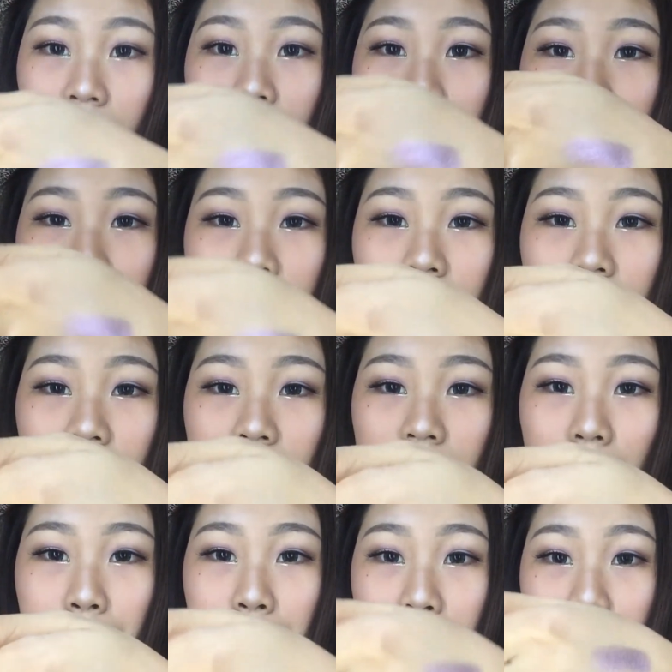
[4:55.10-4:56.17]
ini
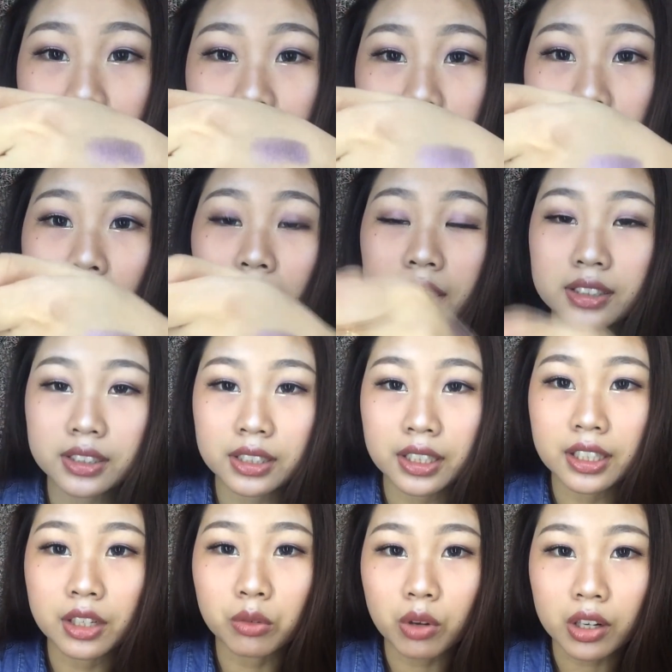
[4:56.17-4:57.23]
pigmented banget sih
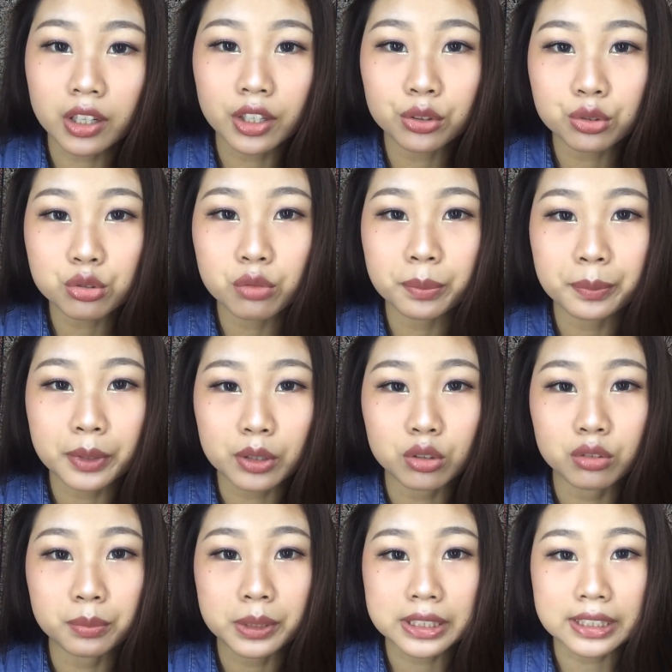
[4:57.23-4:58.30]
dan warnanya tuh super
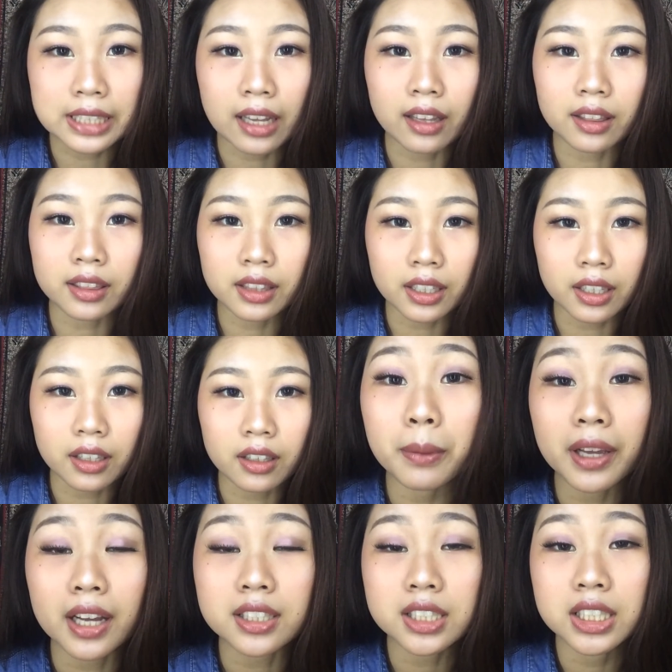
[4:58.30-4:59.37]
duper cantik
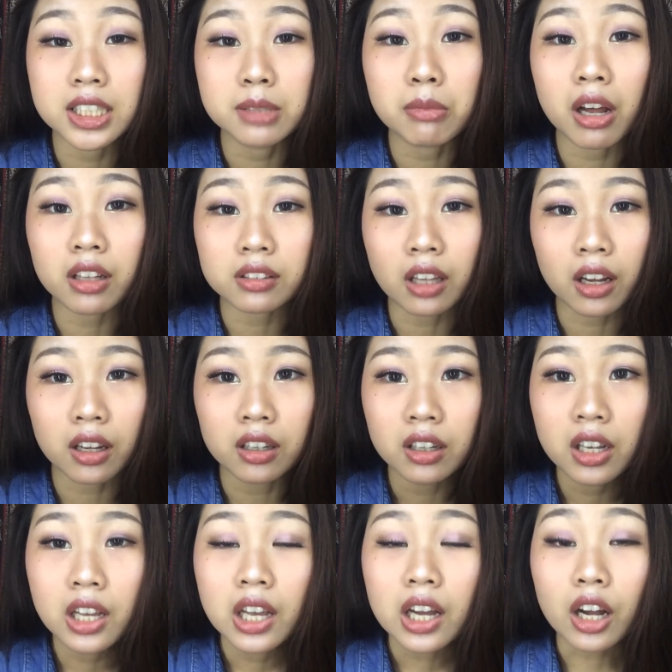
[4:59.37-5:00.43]
Aplikasi di mata
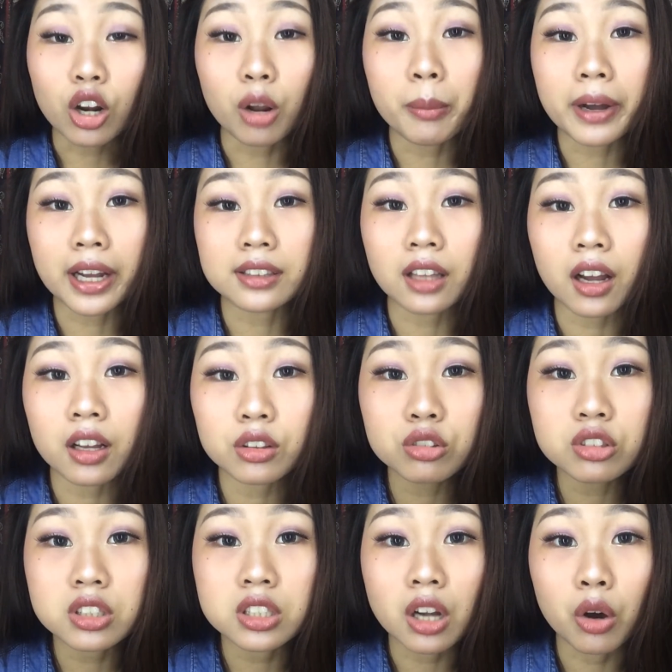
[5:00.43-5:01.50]
kalau pakai tangan
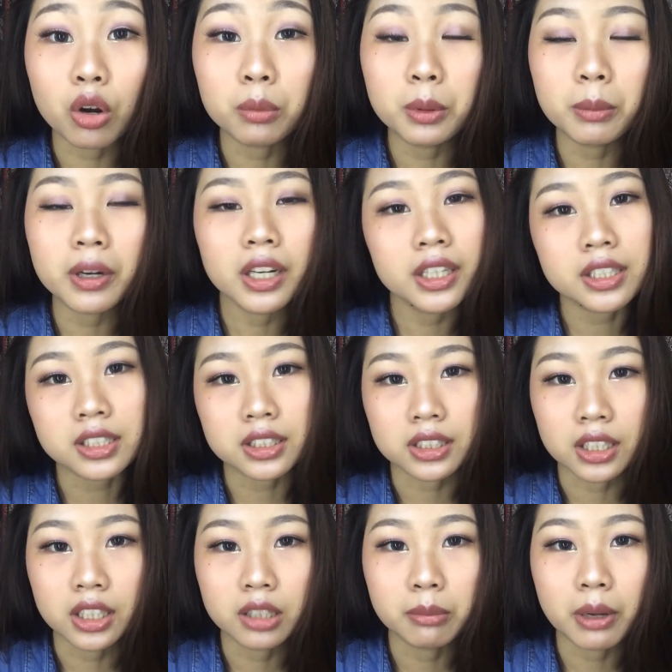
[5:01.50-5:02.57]
tuh jauh lebih mending
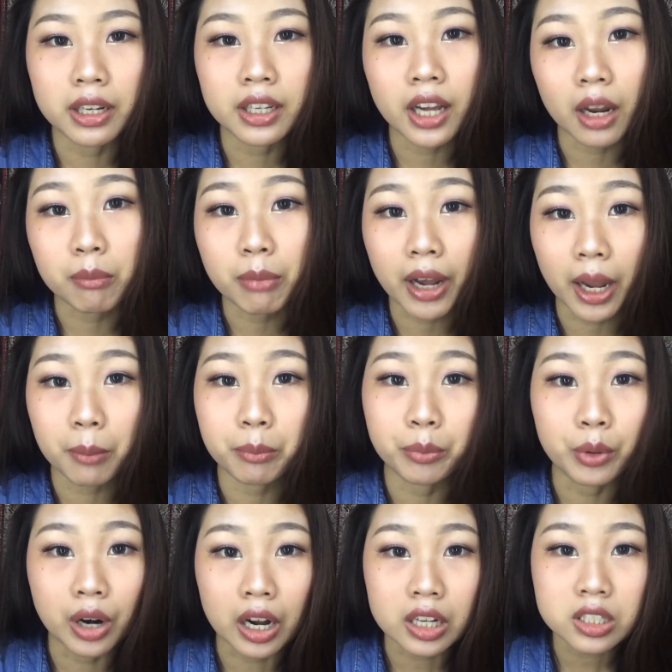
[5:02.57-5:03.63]
sih dibandingkan pakai
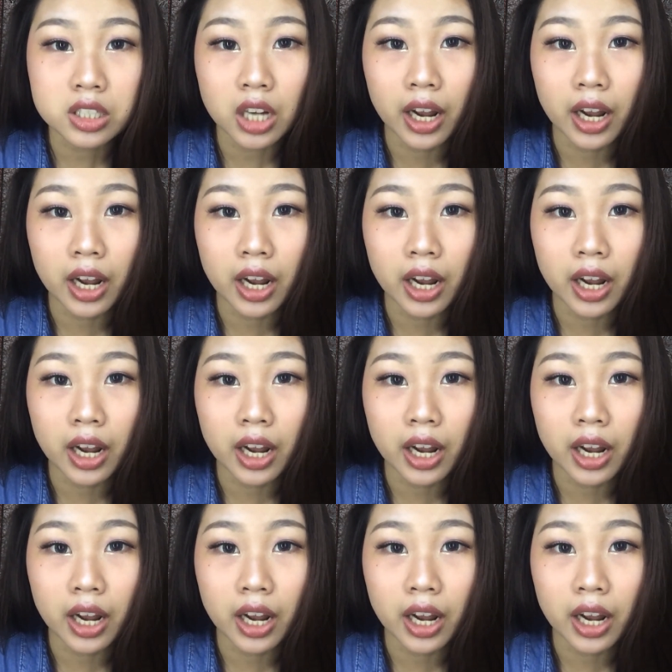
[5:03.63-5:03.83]
brush